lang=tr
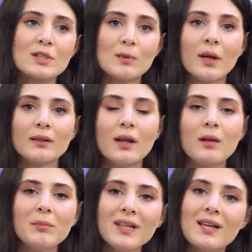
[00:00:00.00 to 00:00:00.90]
o zaman
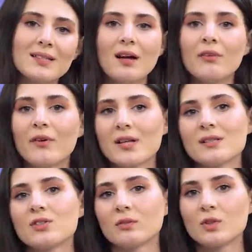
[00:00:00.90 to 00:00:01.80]
biraz daha
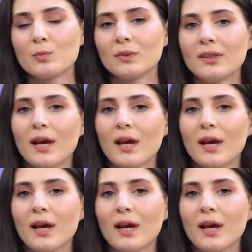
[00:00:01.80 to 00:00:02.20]
fazla çalışmalı.